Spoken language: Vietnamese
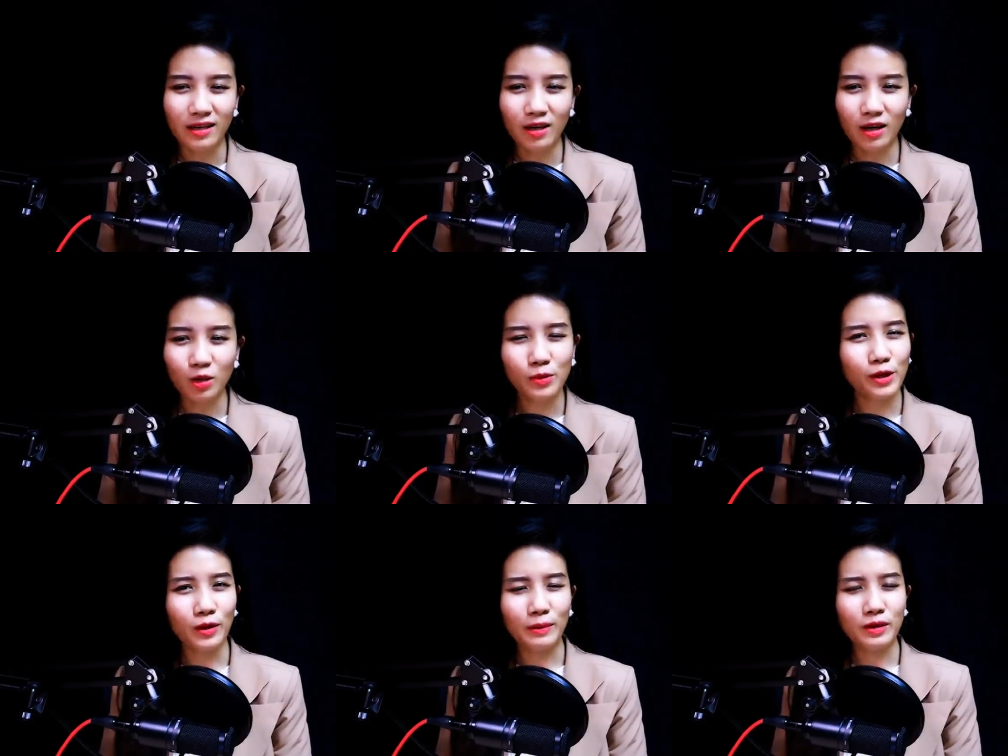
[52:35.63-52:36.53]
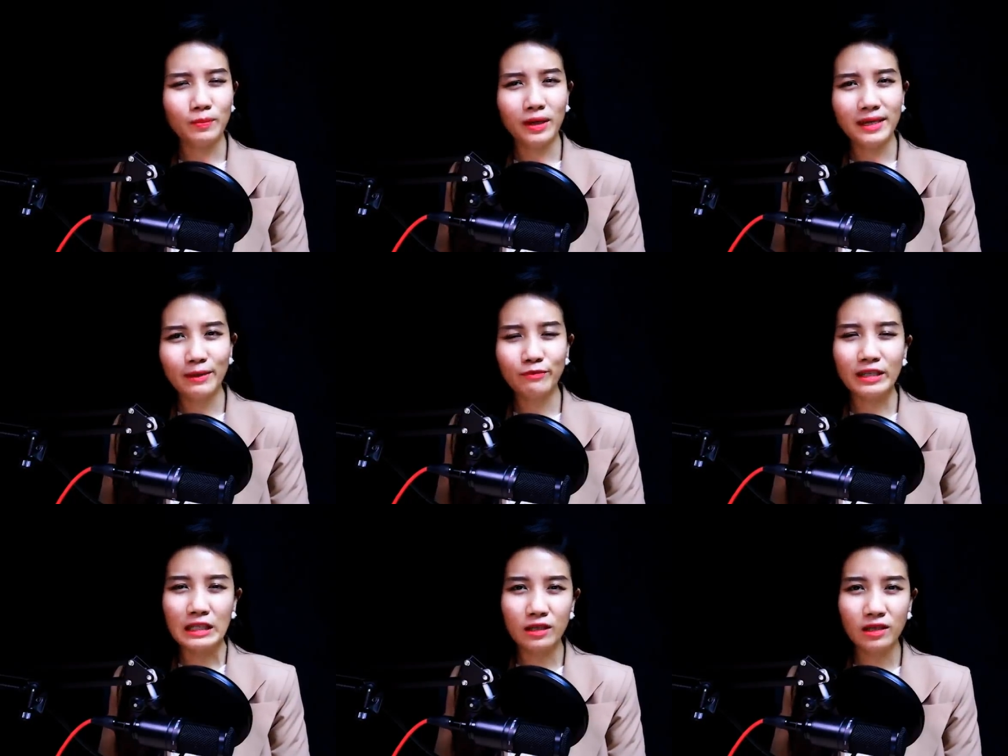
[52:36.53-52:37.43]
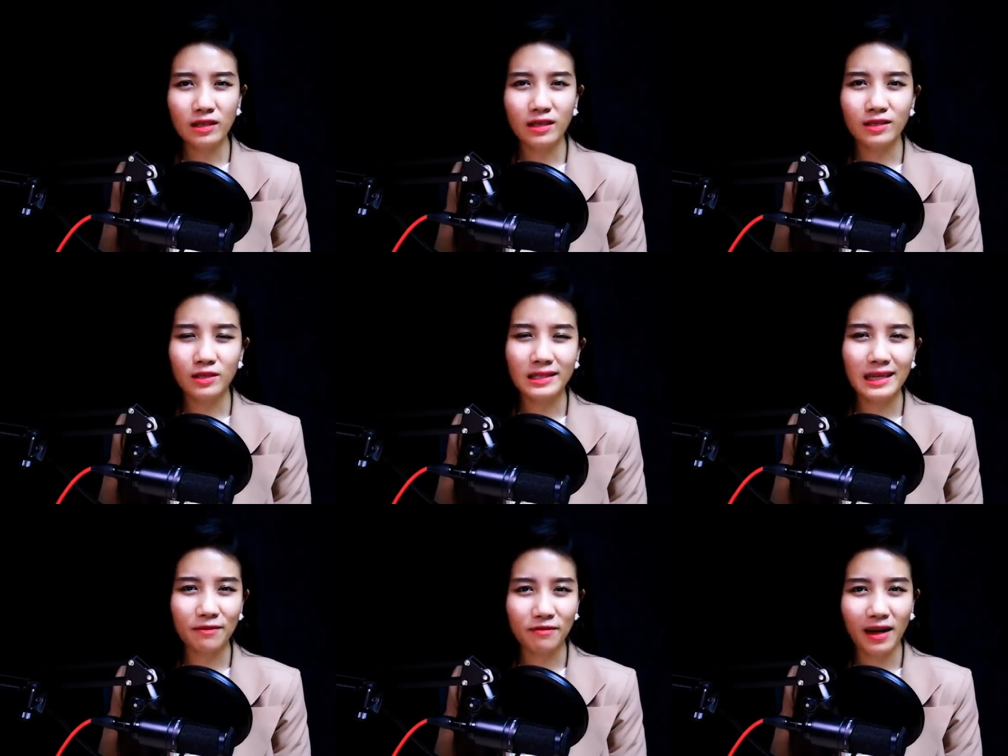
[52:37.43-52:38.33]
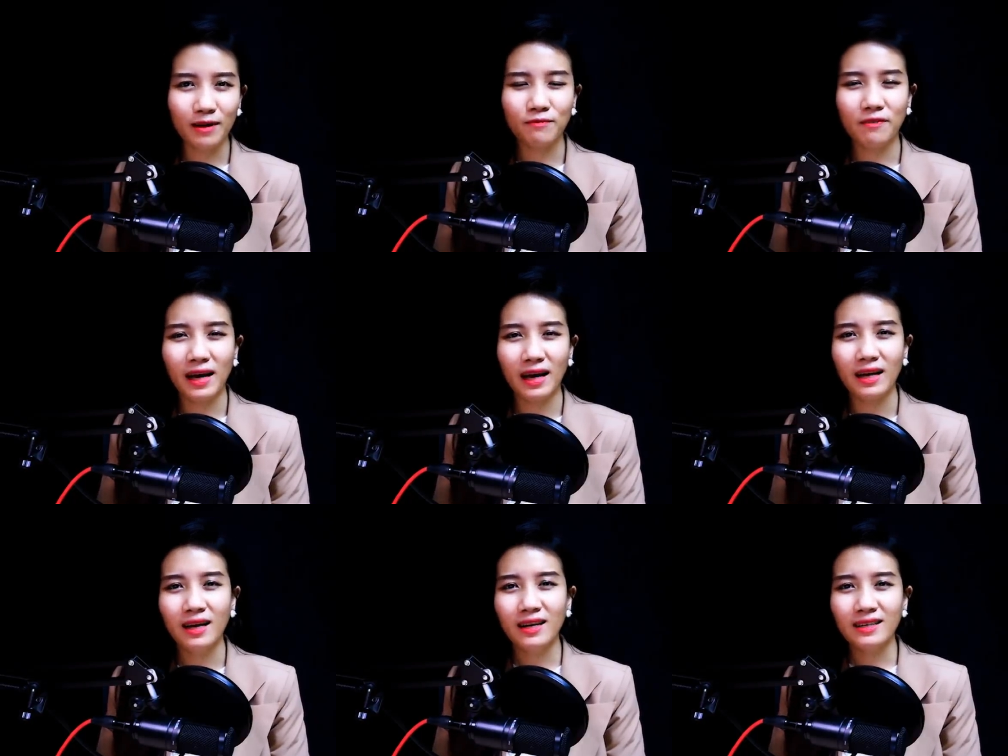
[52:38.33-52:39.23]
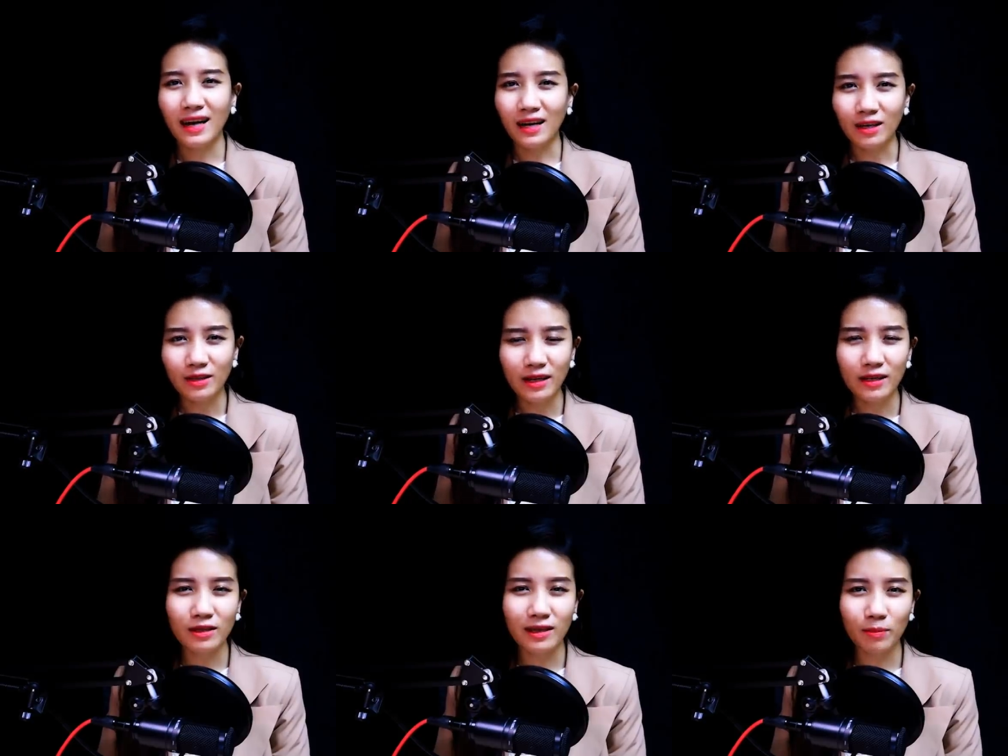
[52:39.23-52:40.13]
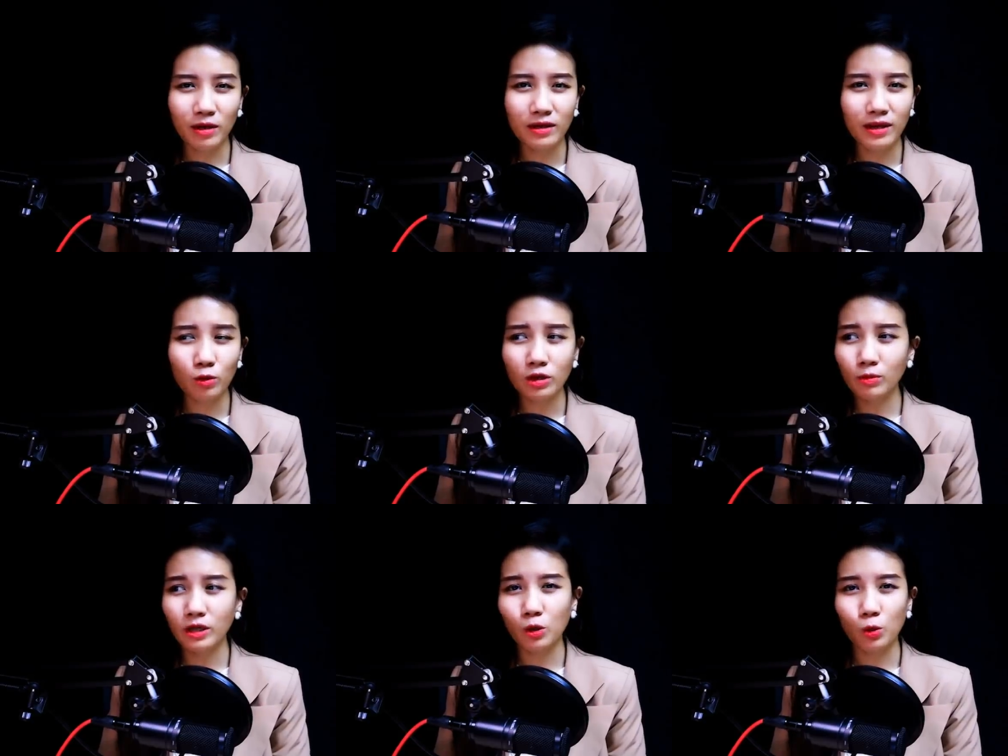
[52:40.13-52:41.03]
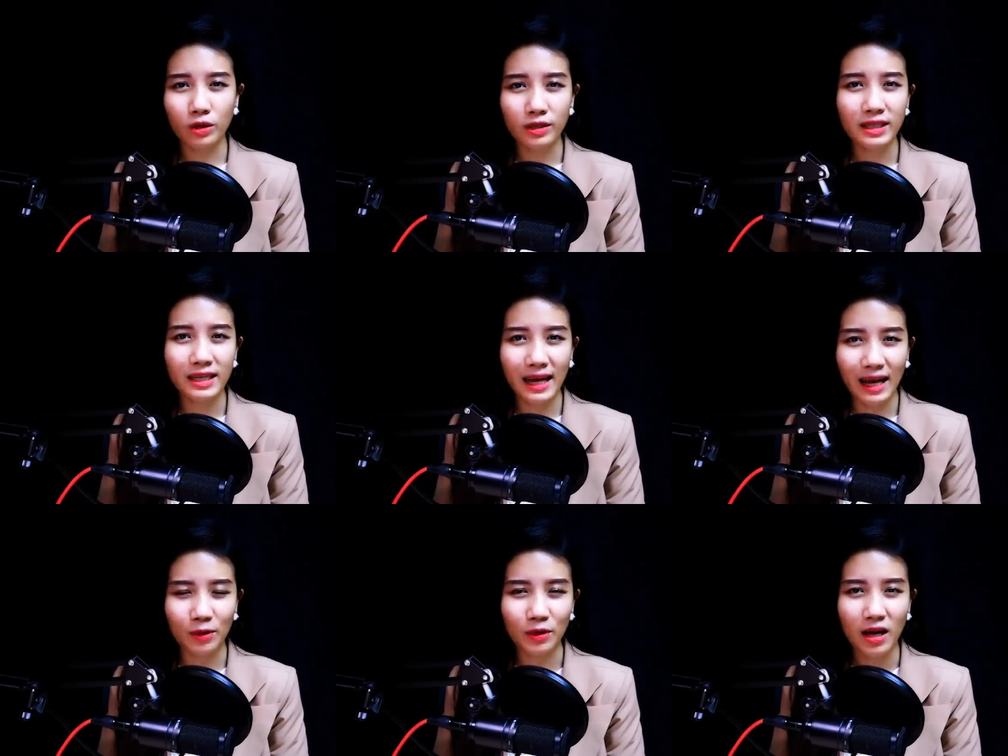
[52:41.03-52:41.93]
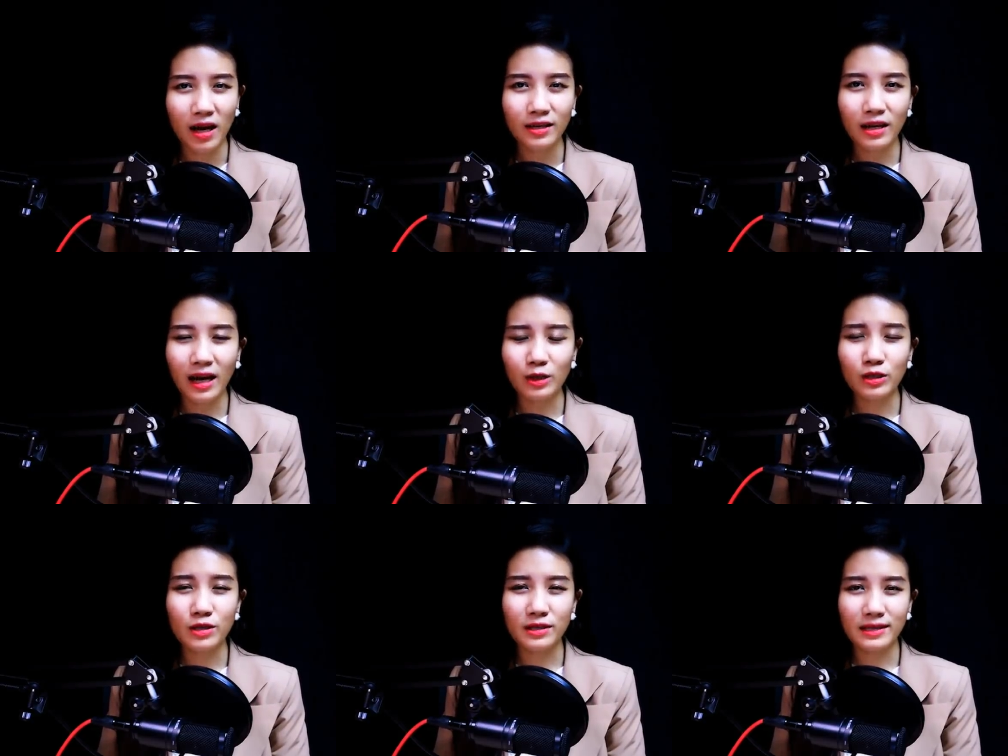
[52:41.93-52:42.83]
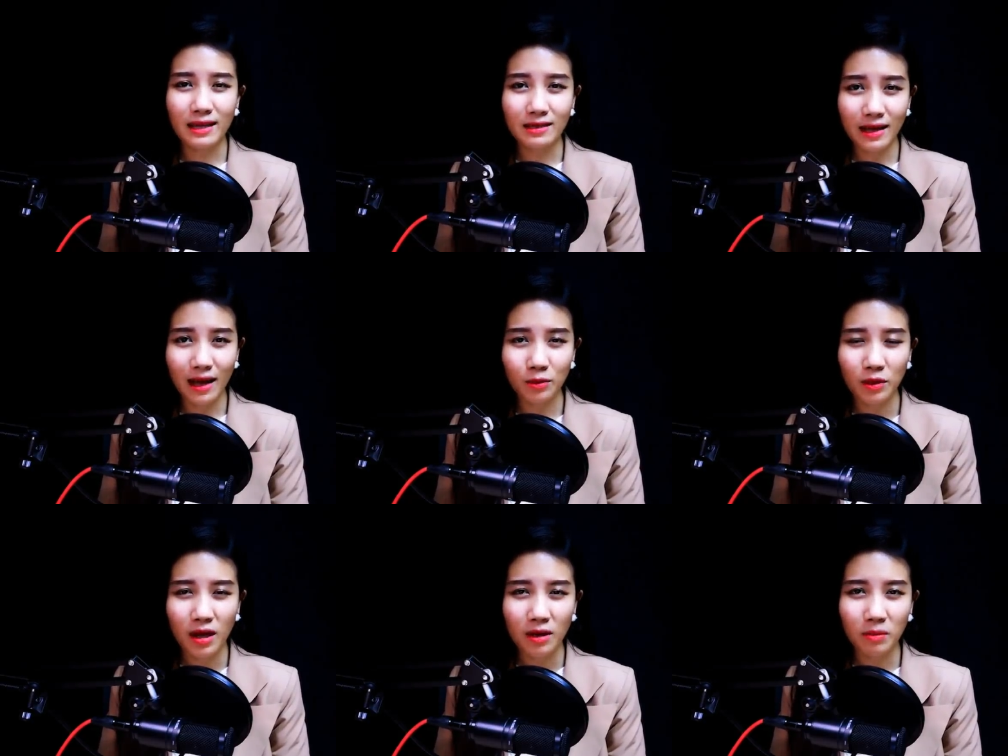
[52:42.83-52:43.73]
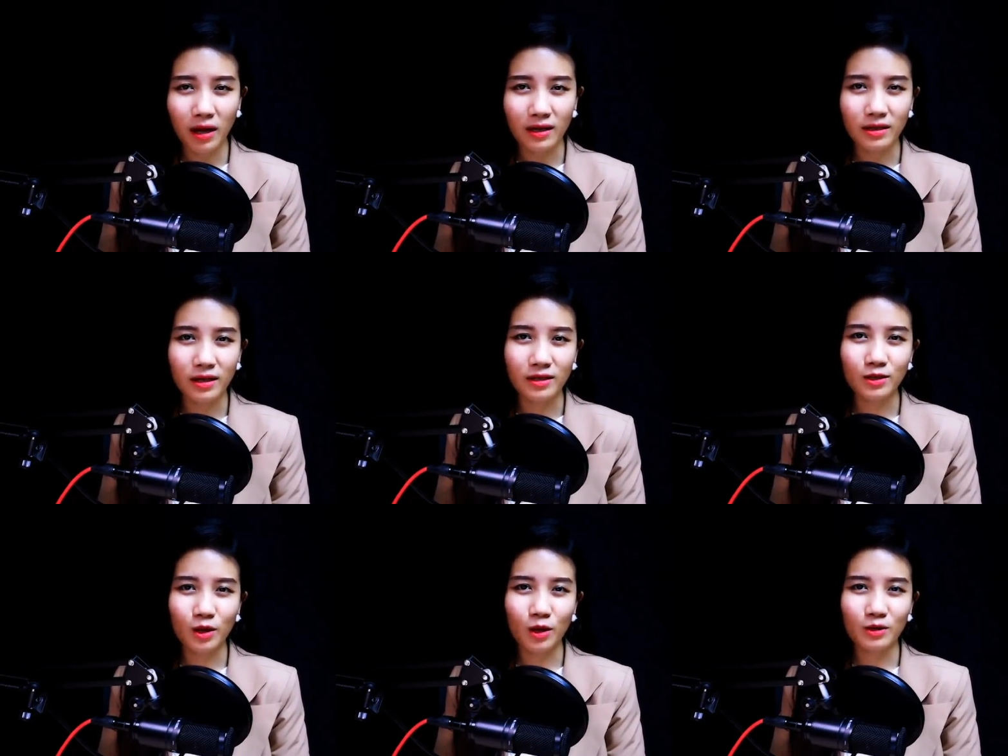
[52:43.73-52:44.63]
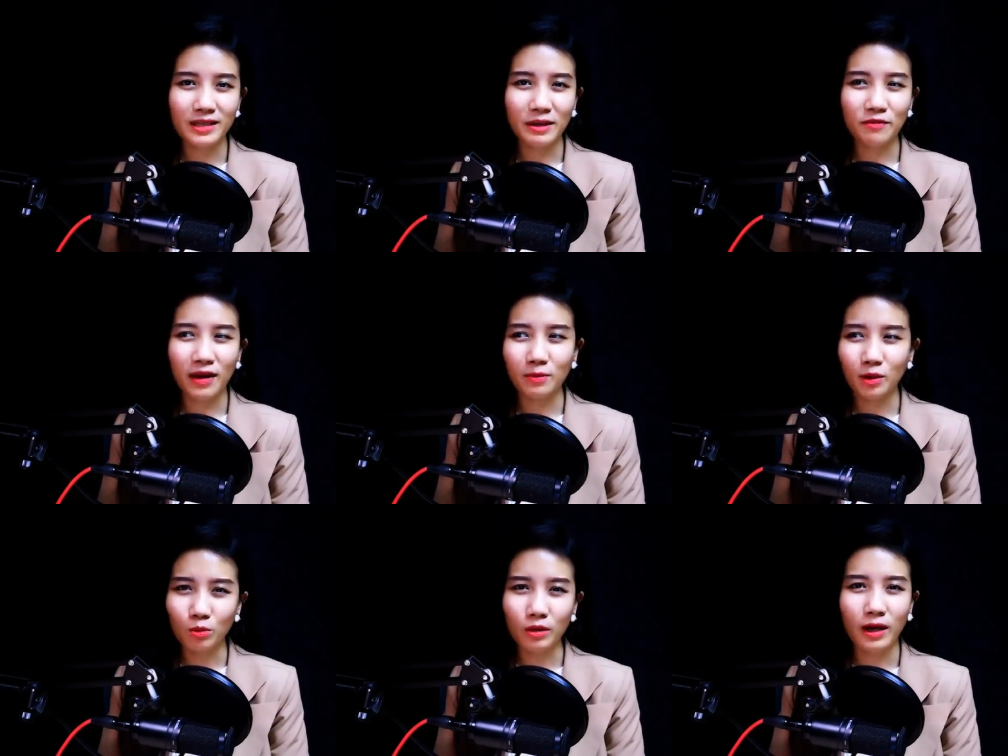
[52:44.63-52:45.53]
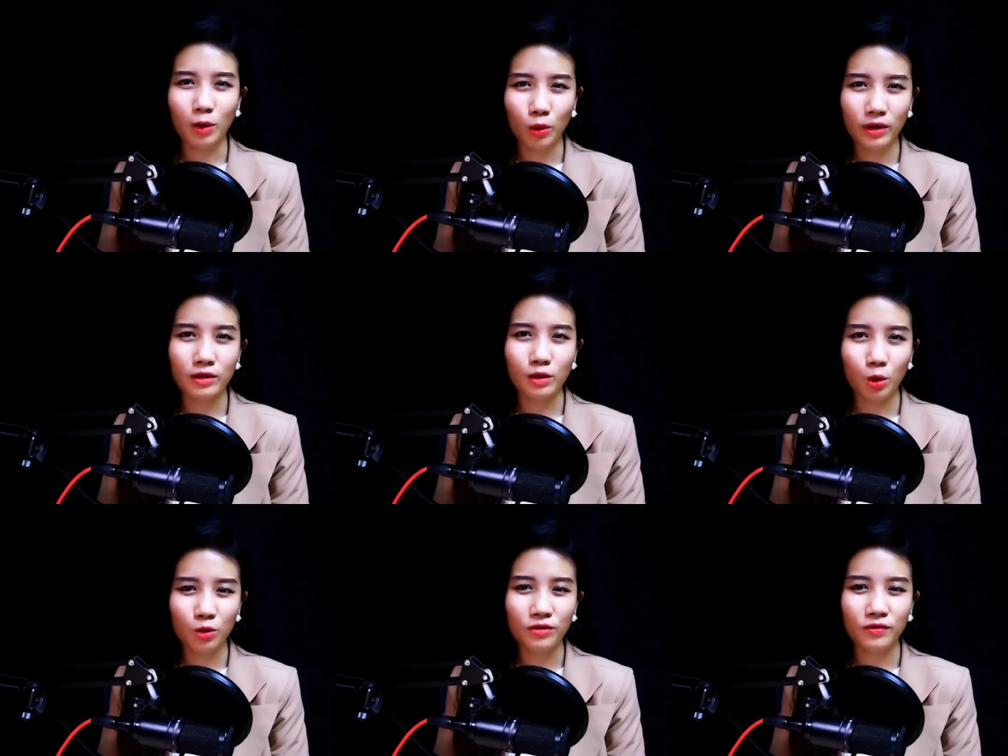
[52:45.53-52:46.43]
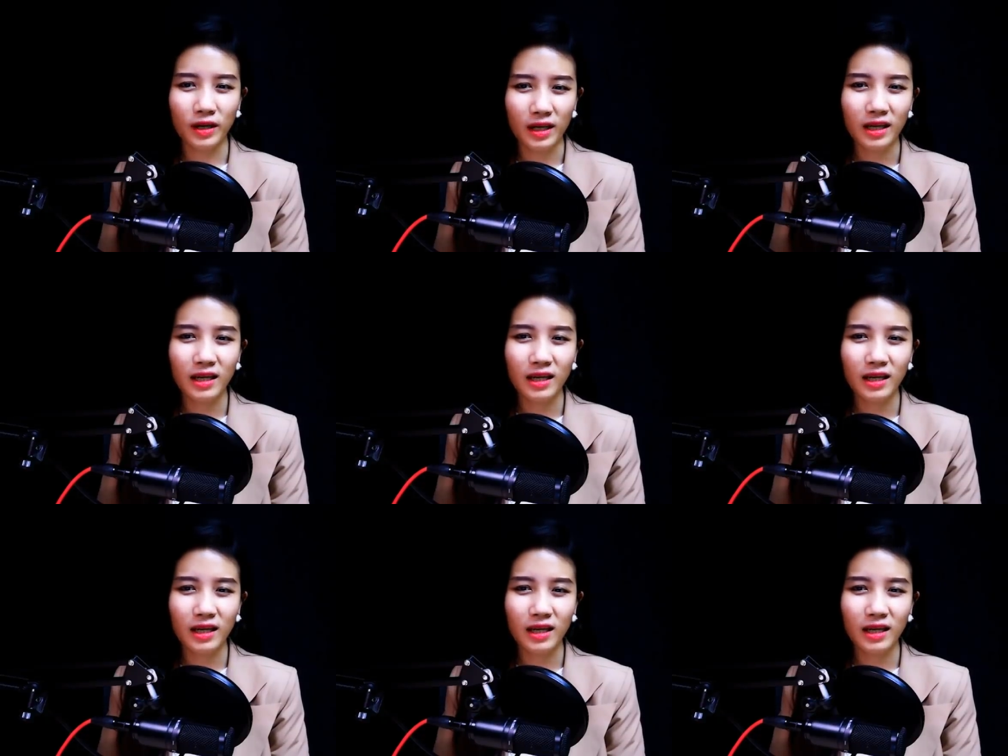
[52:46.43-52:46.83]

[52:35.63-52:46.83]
Đó là không hiểu là mười mấy năm về trước thì giữa Tránh Phàm và Khả Hân đã từng gặp gỡ nhau trong tình huống như thế nào, để lại ấn tượng xa sao mà lại khiến cho Tránh Phàm không thể nào quên được cô như vậy.